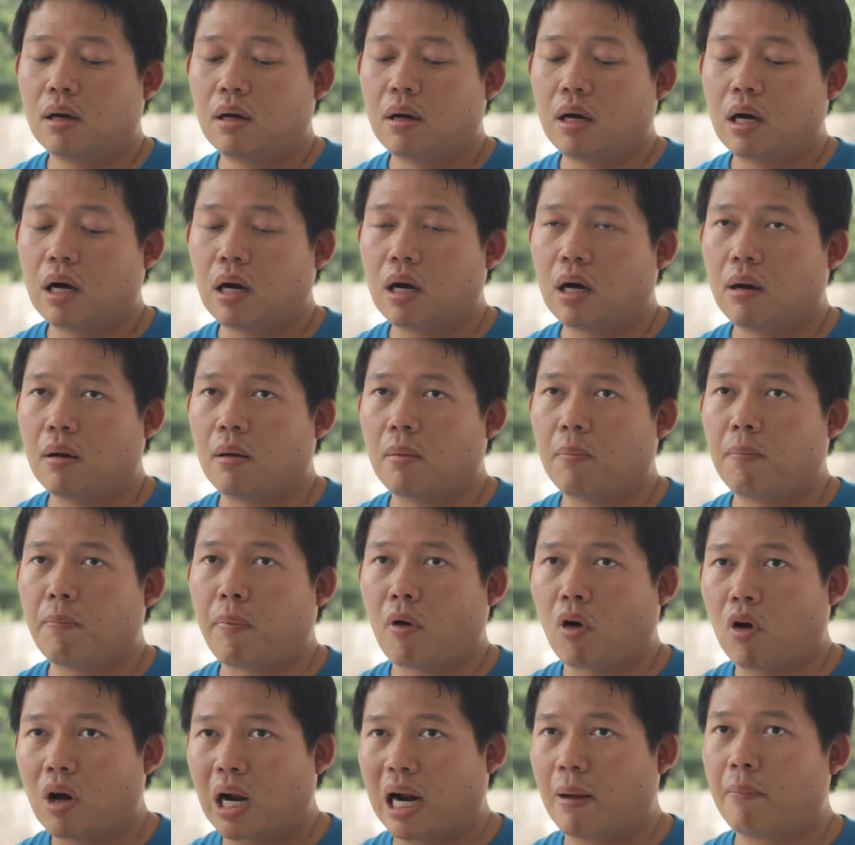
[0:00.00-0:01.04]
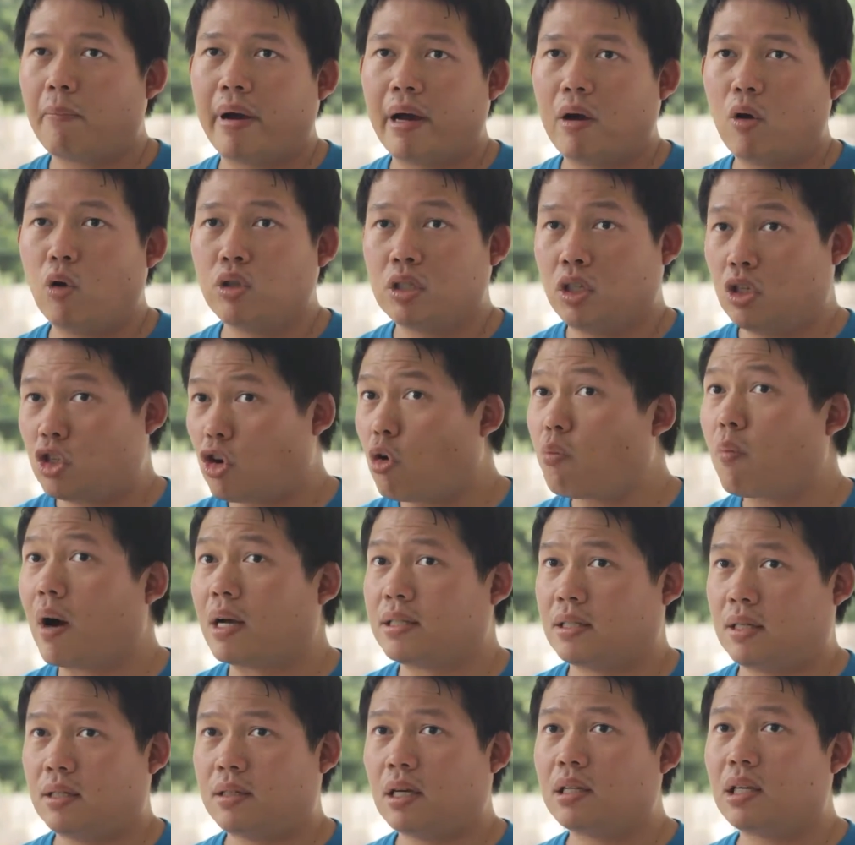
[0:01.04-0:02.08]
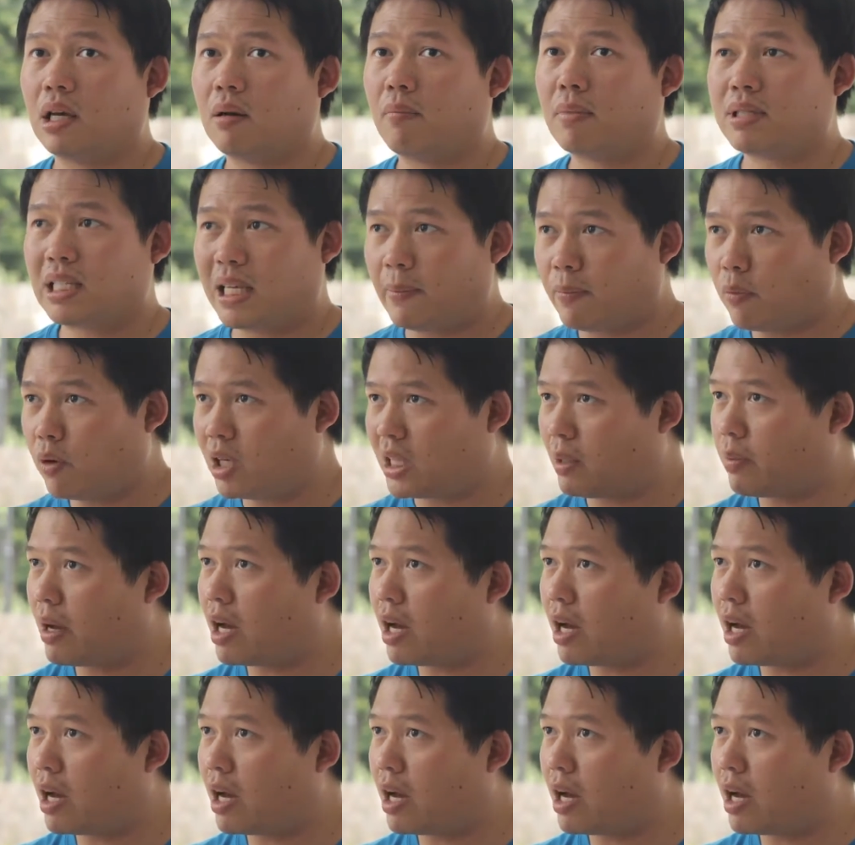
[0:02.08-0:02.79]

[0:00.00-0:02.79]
uh, program uji coba ceritanya, meskipun kita